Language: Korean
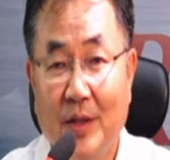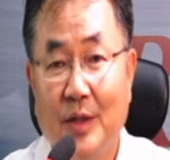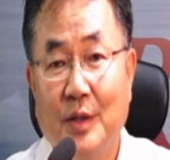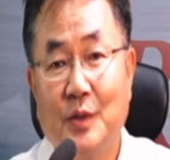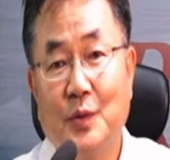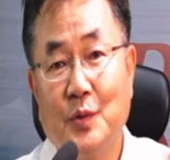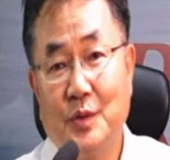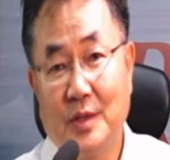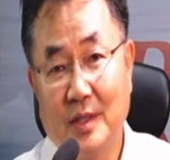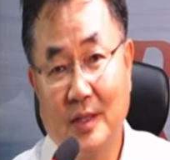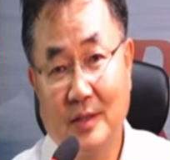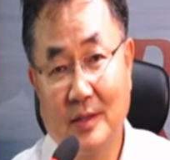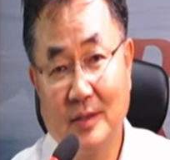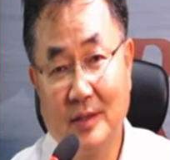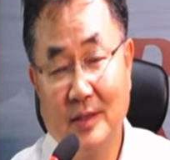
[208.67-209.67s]

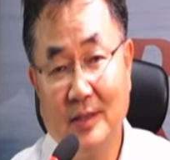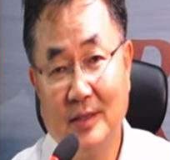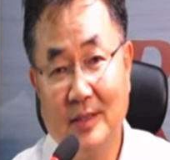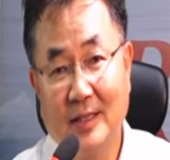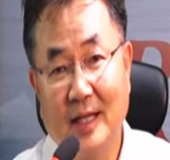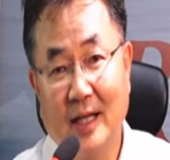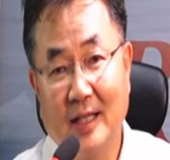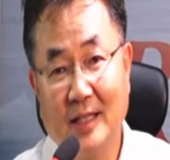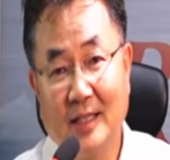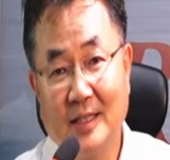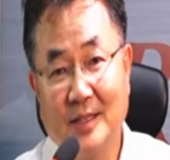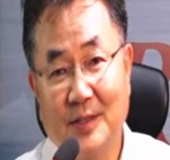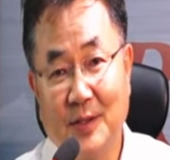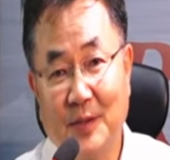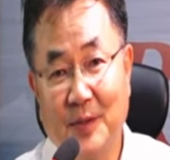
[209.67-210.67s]
교실에서 듣는
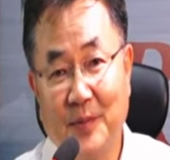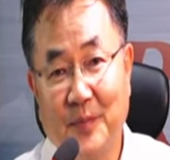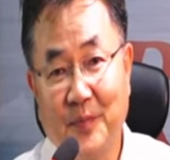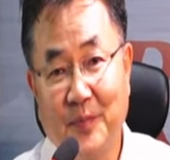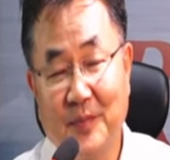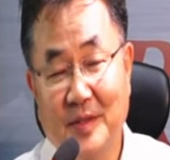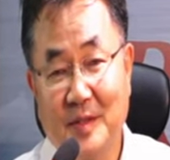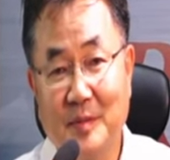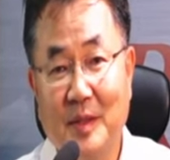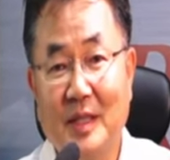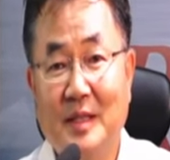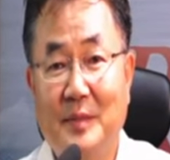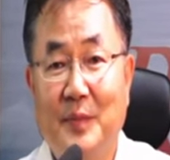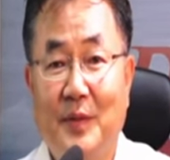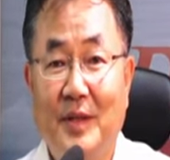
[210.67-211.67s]
강의처럼
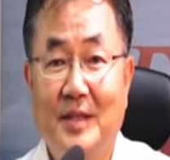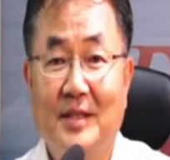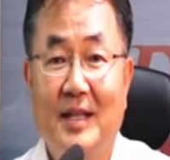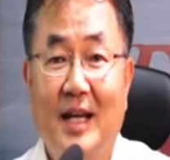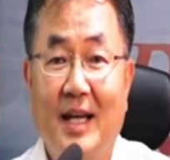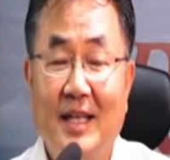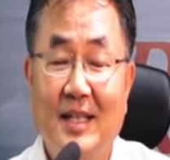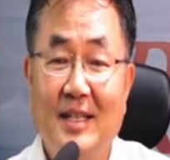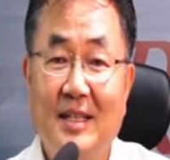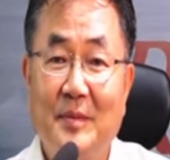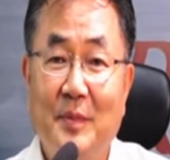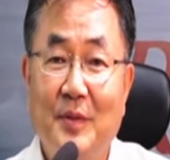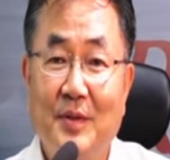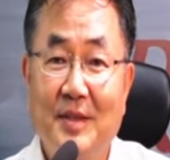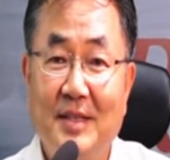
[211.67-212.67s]
스마트폰에서 강의를
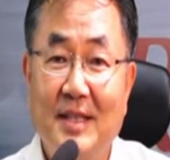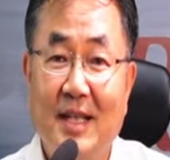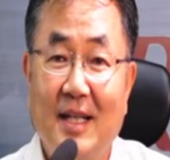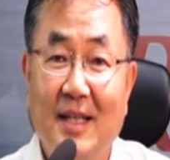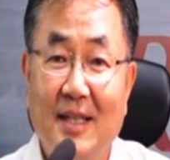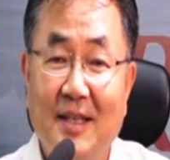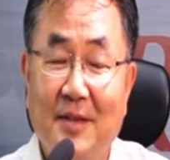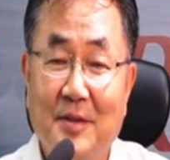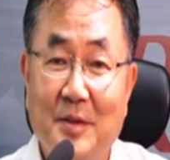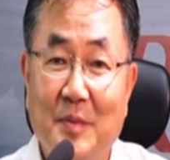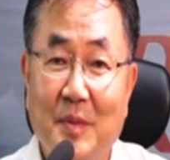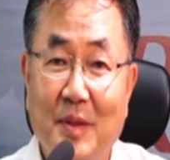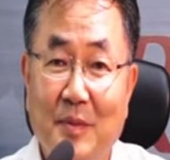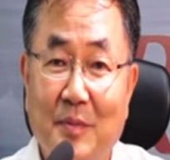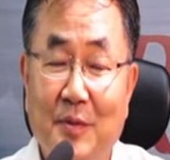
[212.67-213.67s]
보는 시대가
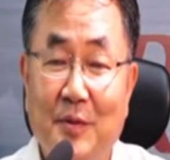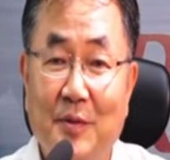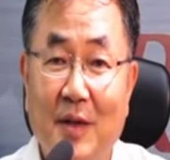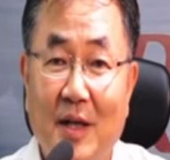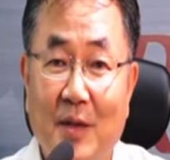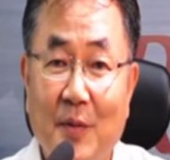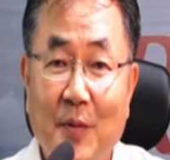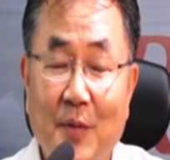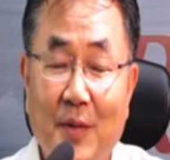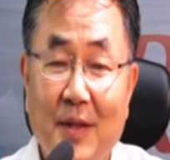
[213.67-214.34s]
되었음에도 불구하고